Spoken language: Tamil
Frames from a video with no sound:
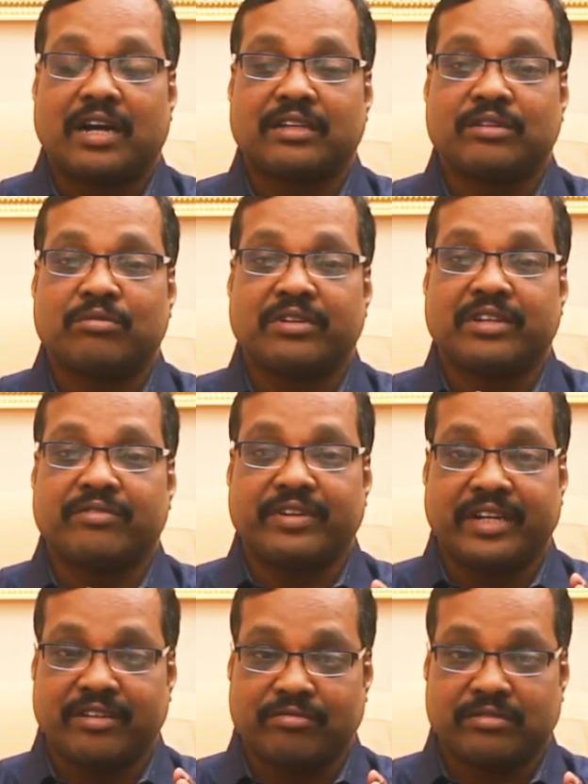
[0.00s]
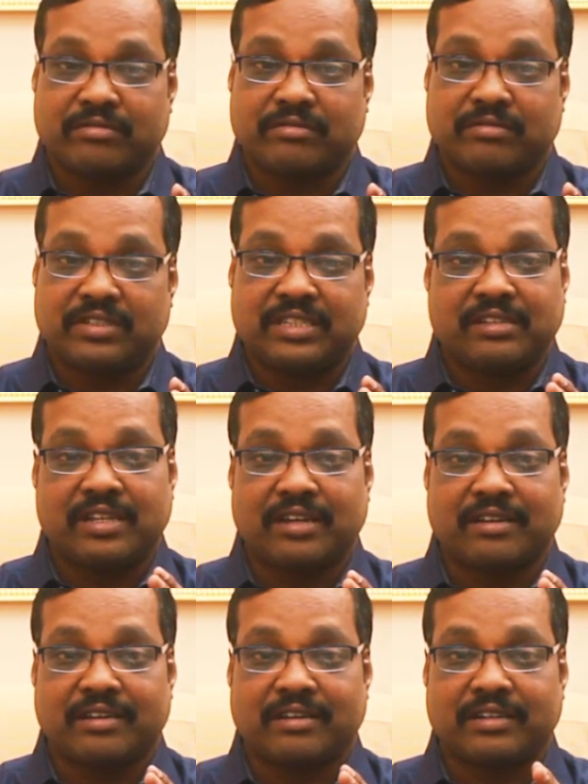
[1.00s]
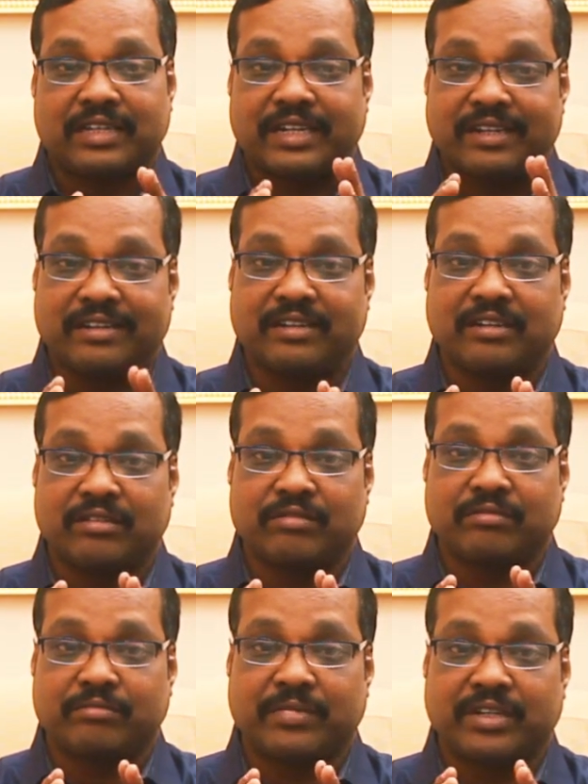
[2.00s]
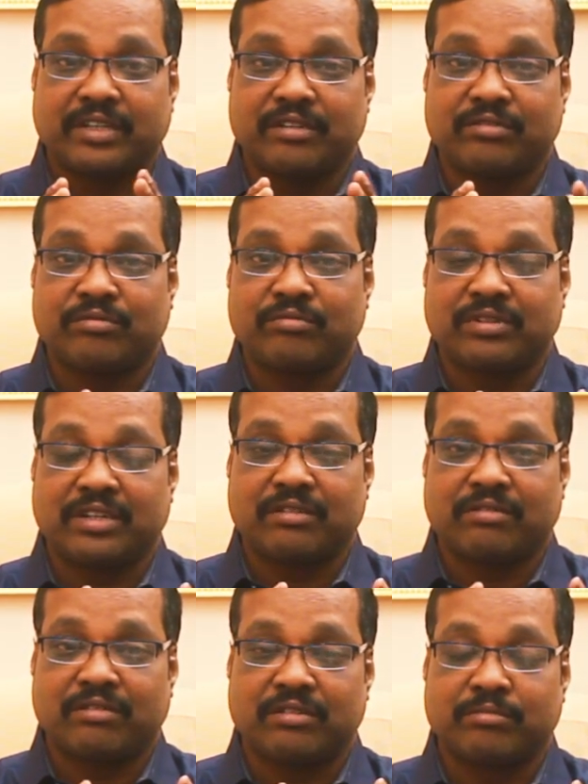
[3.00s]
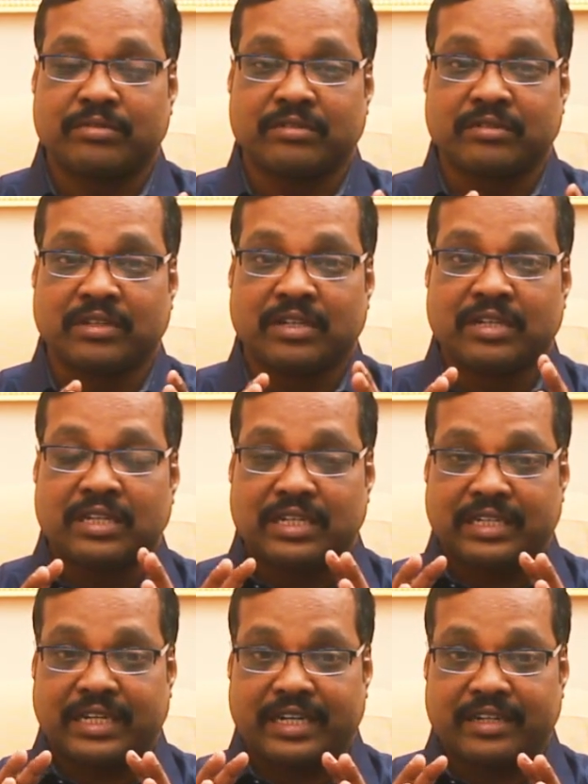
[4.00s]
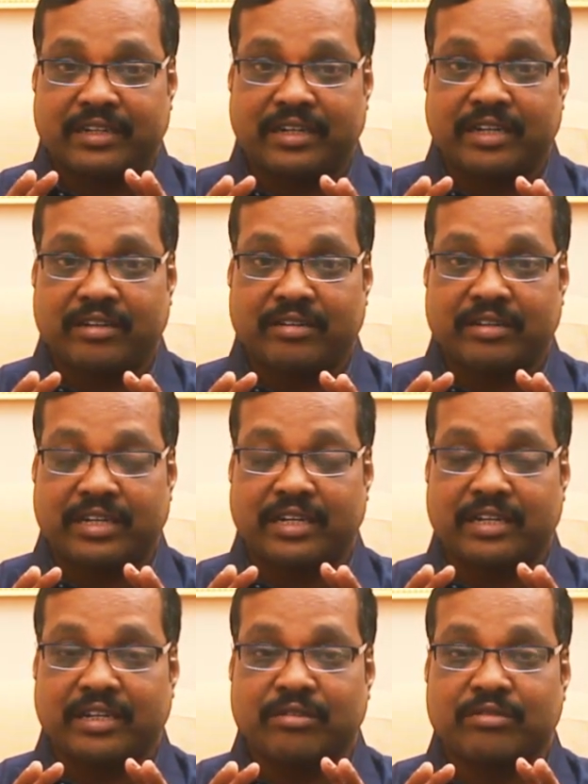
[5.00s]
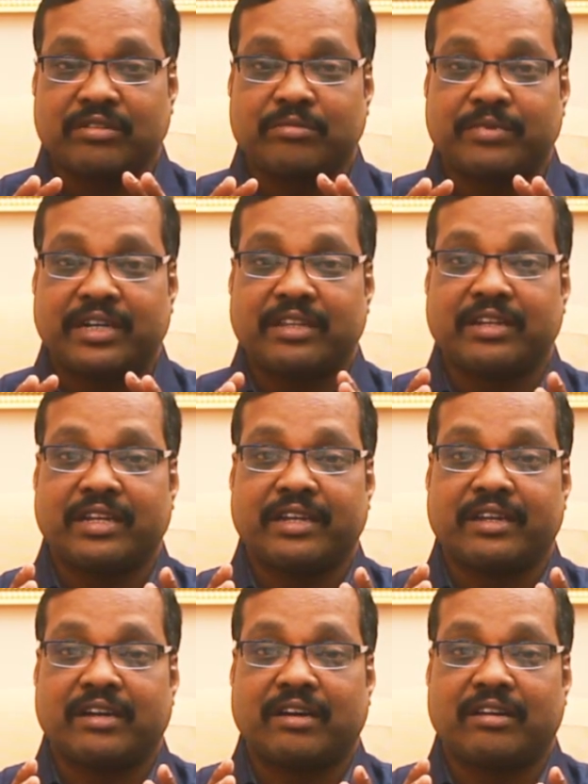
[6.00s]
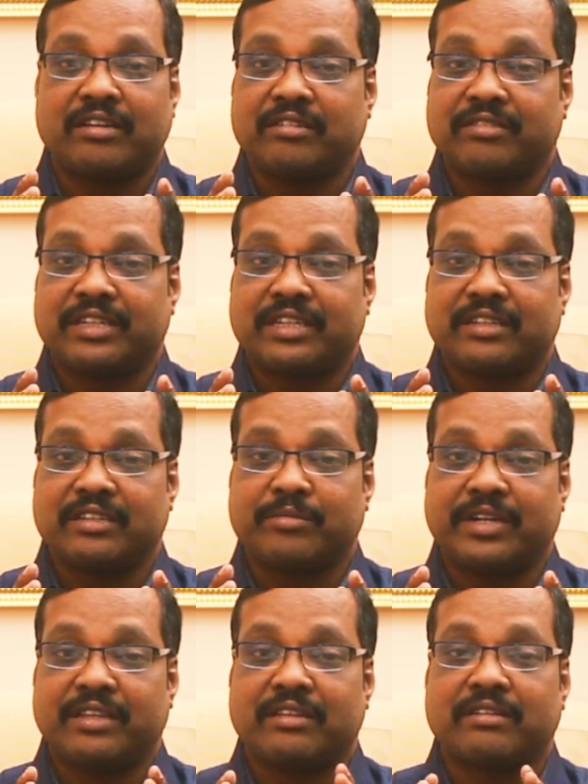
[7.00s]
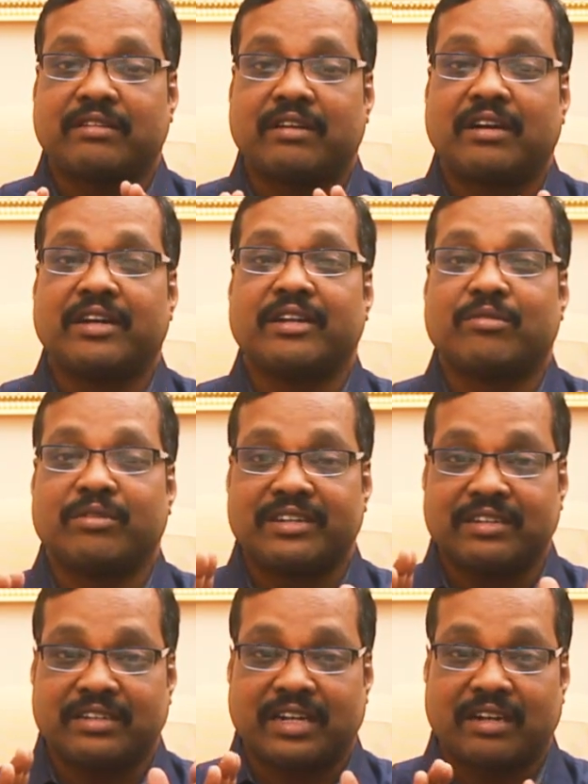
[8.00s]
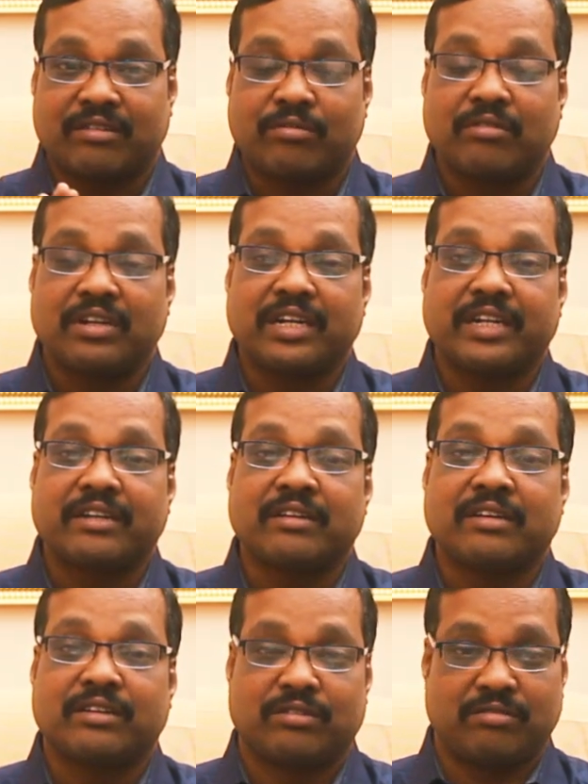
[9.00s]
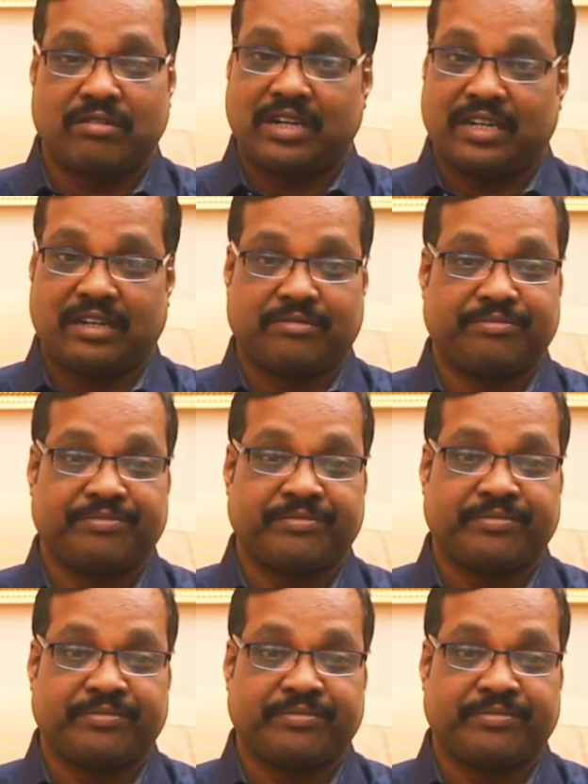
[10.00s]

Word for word: அதனுடைய விளைவு இதுதான் கிரகங்களுக்கும் மனிதனுக்கும் உண்டான தொடர்பு கிரகங்களை கிரகங்கள் வந்து மனிதனை ஆட்டுவிக்கிறது மனிதன் ஆடிக்கொண்டிருக்கிறான் கோள்களின் கோலாட்டம்